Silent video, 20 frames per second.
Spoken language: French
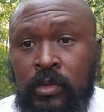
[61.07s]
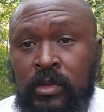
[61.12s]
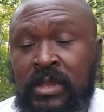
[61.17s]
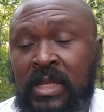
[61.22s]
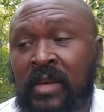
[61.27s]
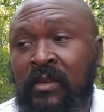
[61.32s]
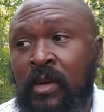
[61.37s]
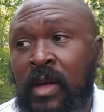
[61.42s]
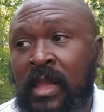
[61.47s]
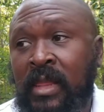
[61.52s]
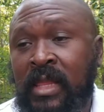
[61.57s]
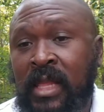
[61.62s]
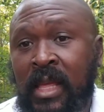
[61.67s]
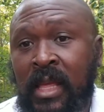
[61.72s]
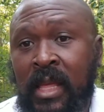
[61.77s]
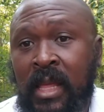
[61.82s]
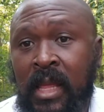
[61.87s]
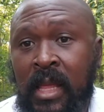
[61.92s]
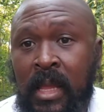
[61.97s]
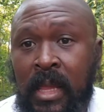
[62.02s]
nous avons
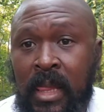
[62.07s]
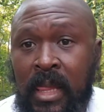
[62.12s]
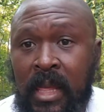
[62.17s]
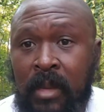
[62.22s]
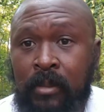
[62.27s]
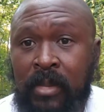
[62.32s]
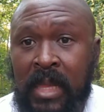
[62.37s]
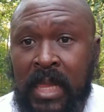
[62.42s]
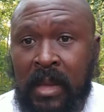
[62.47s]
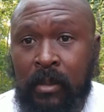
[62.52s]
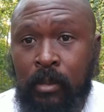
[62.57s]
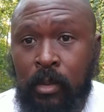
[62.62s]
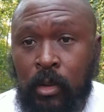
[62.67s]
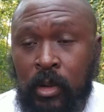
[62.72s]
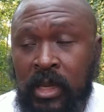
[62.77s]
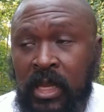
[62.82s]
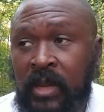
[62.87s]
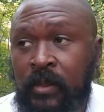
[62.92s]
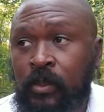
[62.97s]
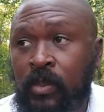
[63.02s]
atteint les 1000
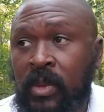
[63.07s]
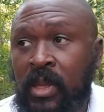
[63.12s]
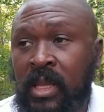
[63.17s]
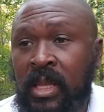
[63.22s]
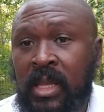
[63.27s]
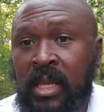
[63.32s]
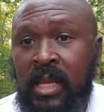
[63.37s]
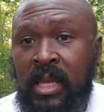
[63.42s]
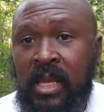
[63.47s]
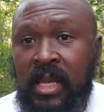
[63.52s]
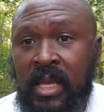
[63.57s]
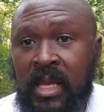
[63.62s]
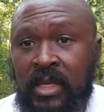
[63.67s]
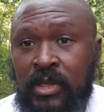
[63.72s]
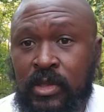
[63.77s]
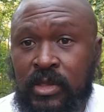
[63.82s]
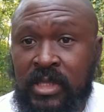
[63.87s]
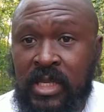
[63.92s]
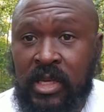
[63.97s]
abonnés. Et je